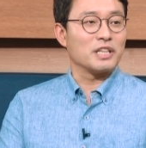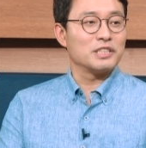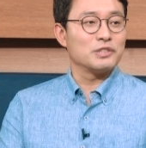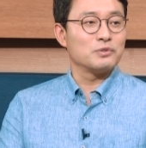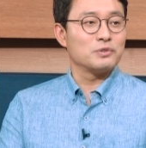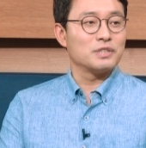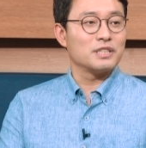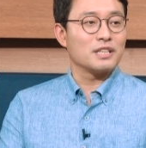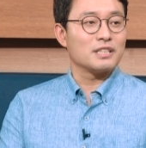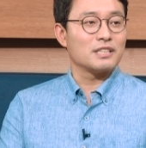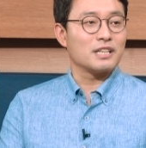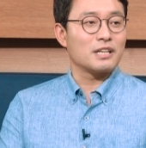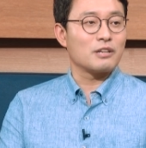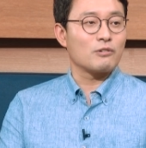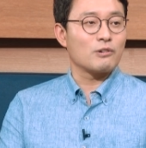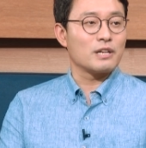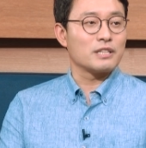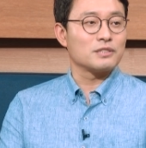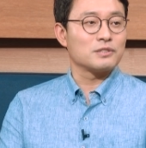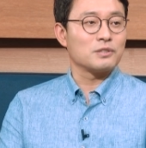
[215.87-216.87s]

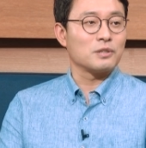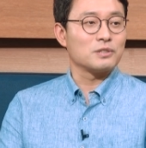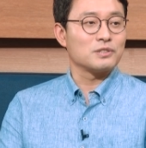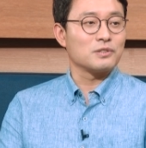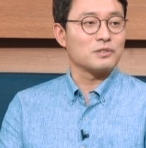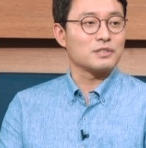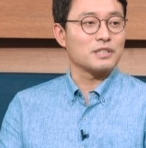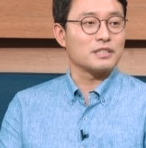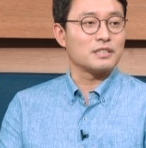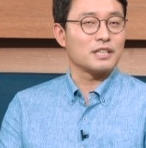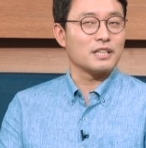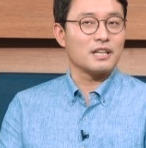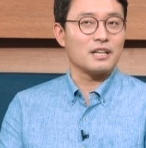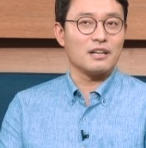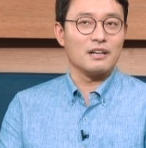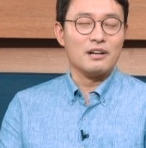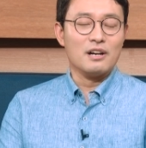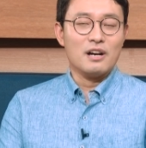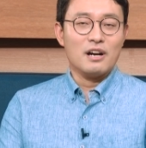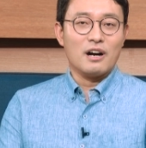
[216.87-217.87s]
좌지우지한다라고 음. 하는 설정
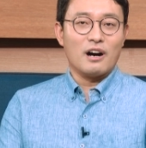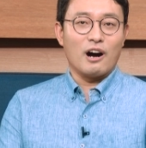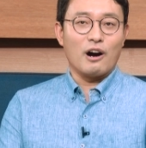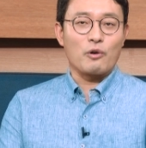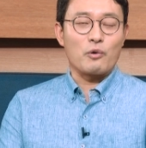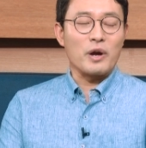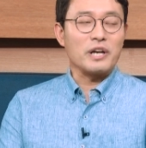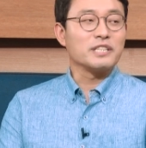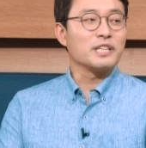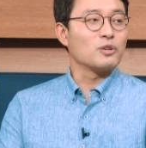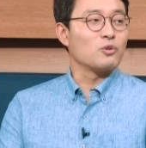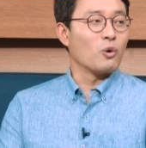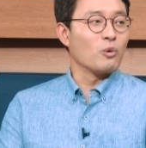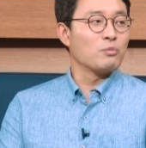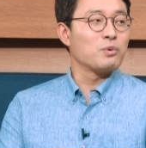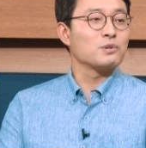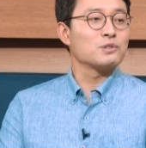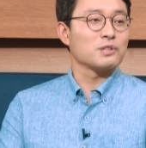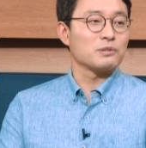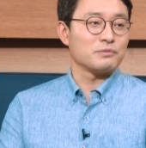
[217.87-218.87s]
자체가 네. 어, 굉장히
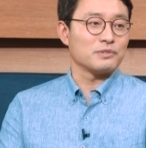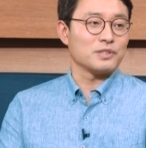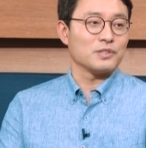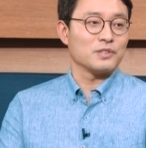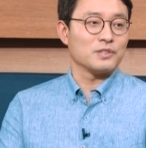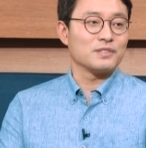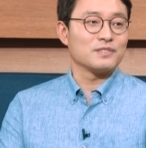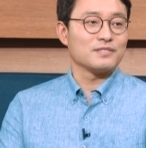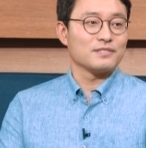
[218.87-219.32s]
공포스럽죠.